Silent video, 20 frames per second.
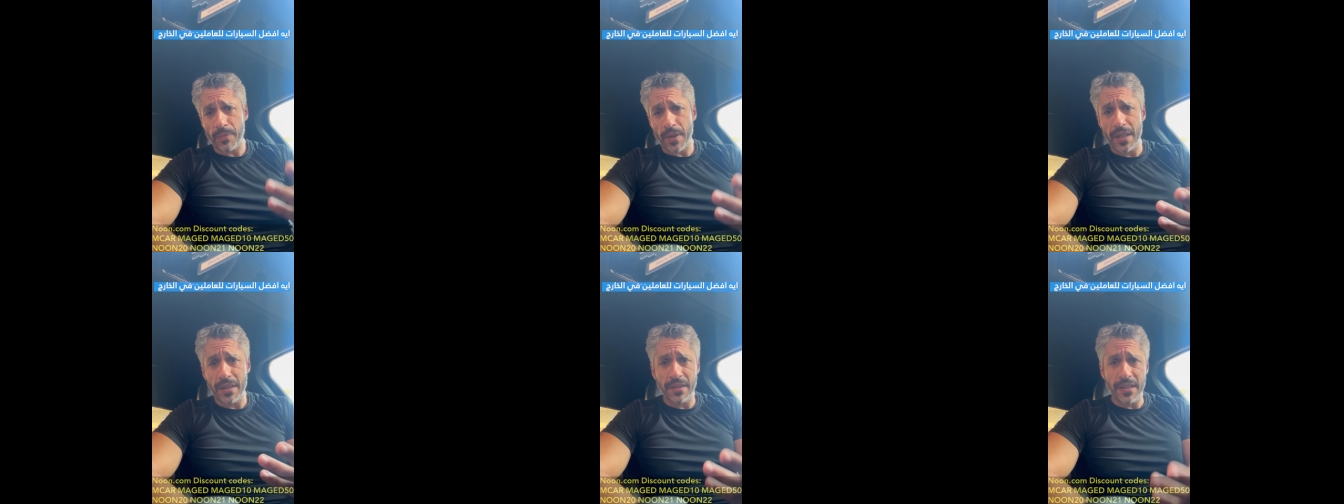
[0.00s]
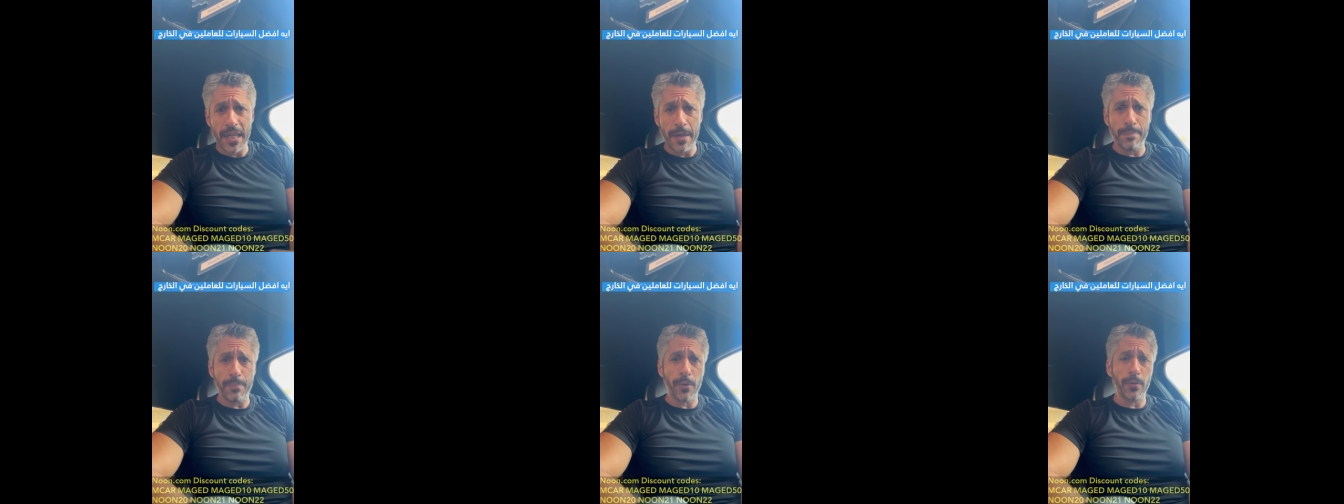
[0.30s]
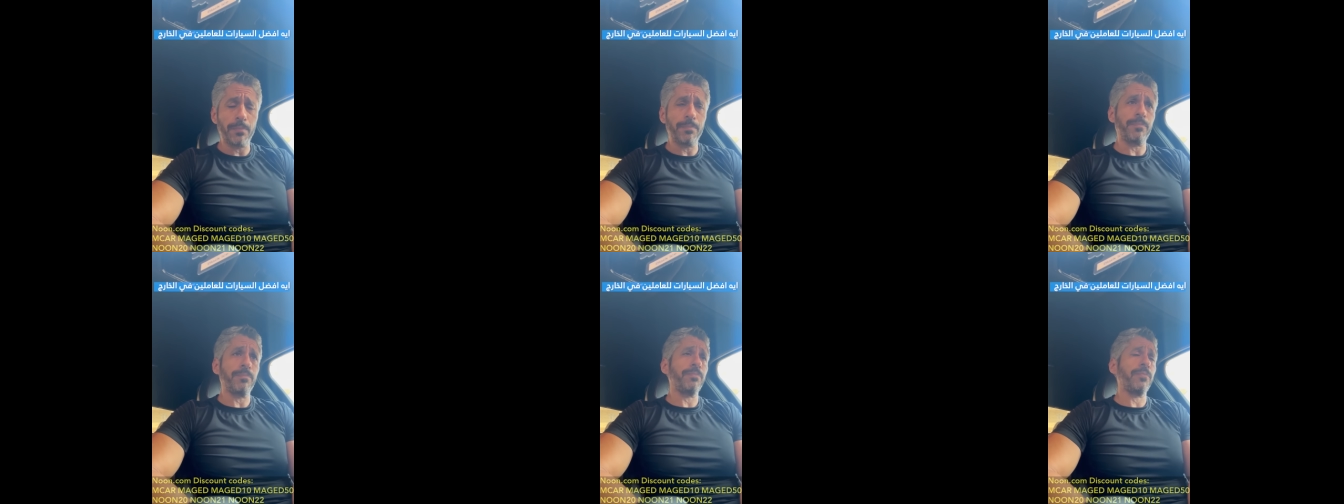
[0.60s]

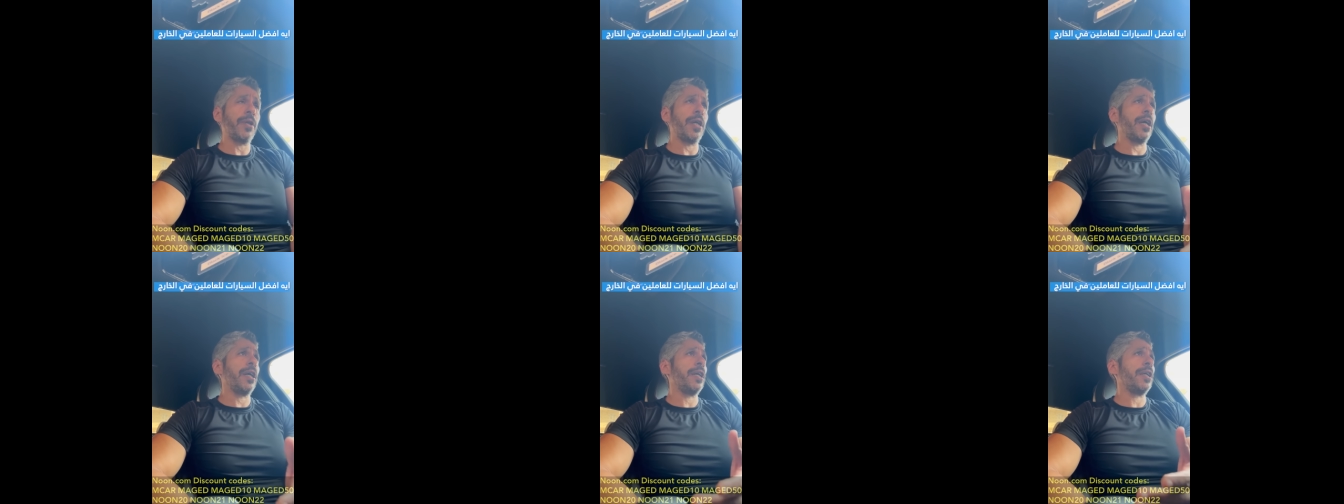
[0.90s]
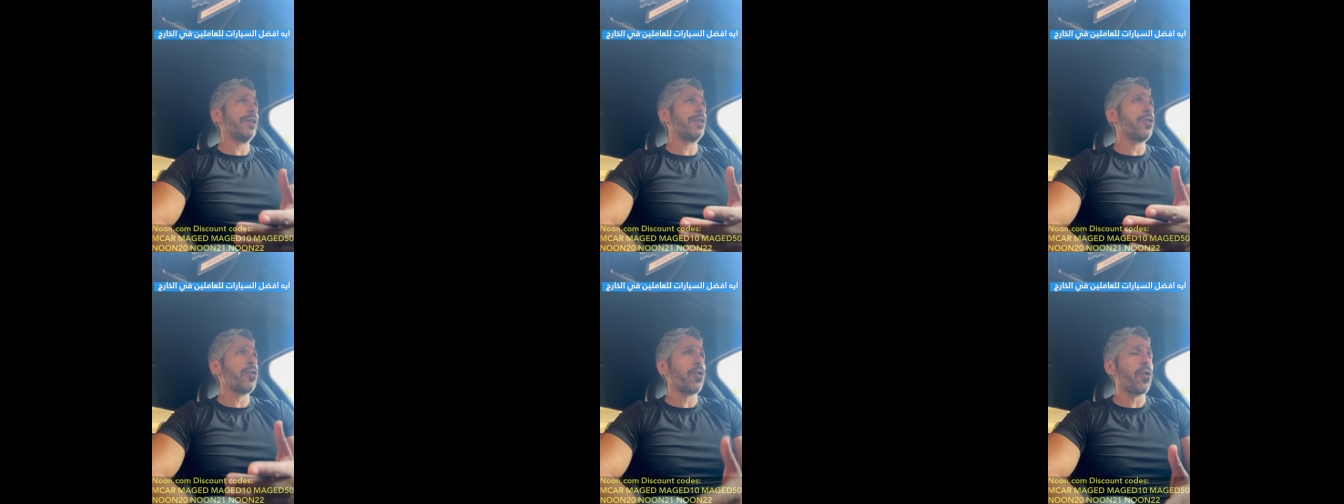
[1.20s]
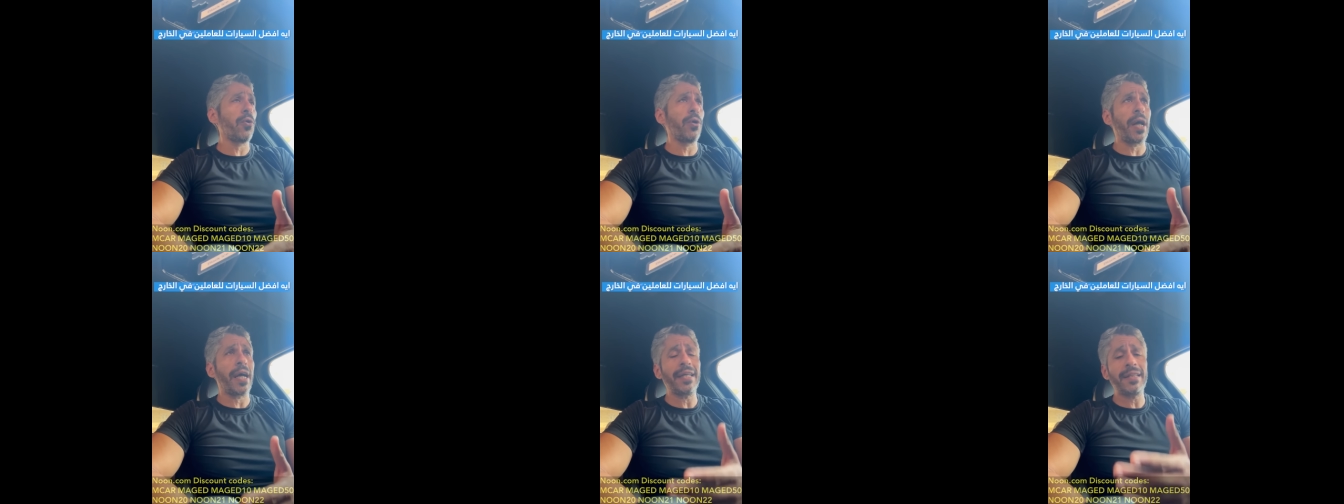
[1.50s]
التيبو آه،
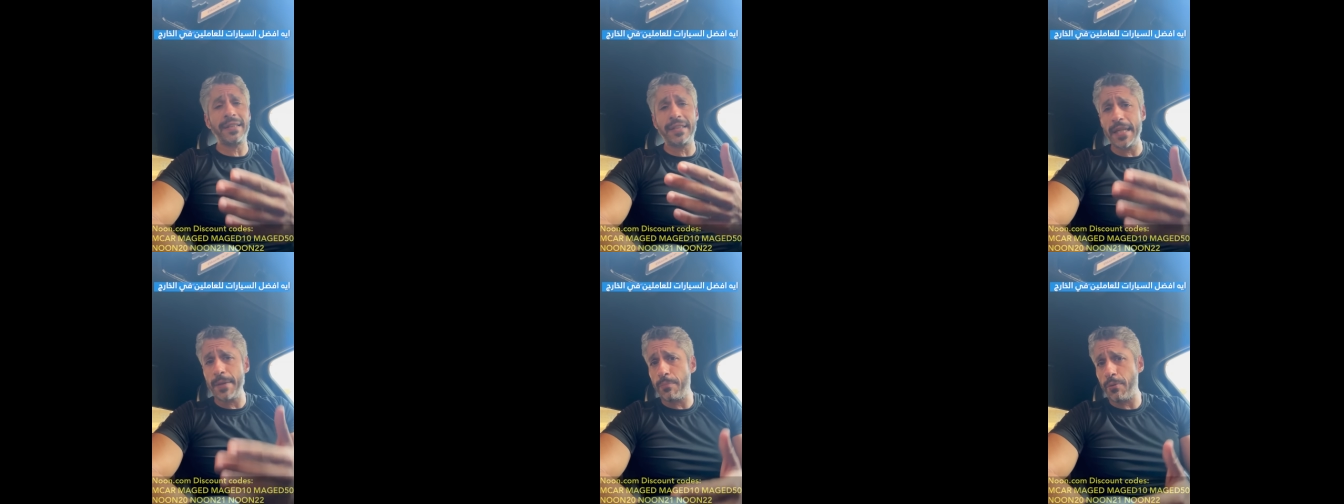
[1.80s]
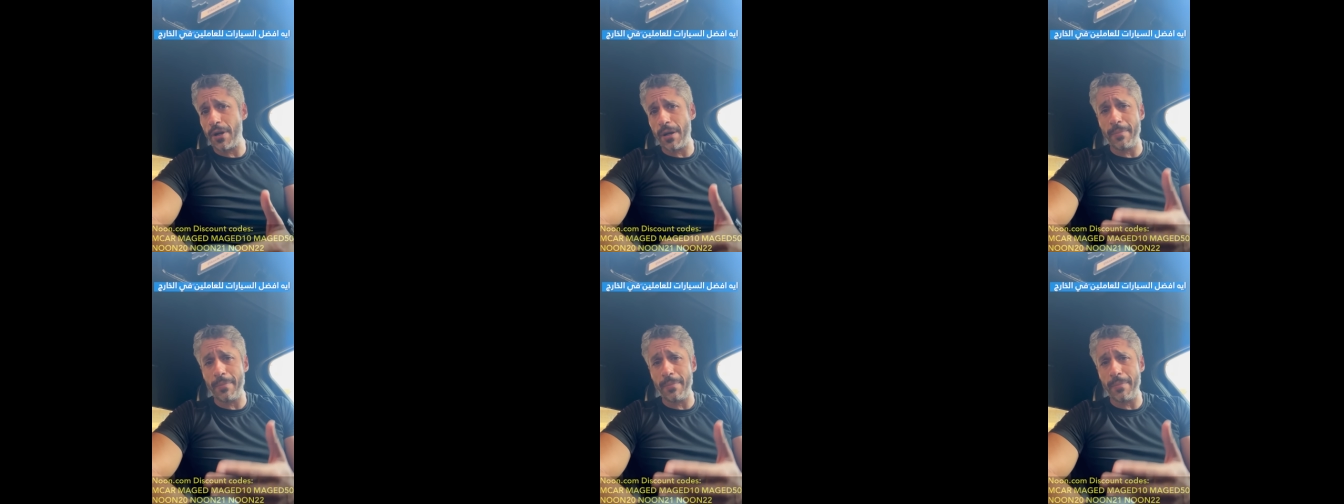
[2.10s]
الكورولا التيبو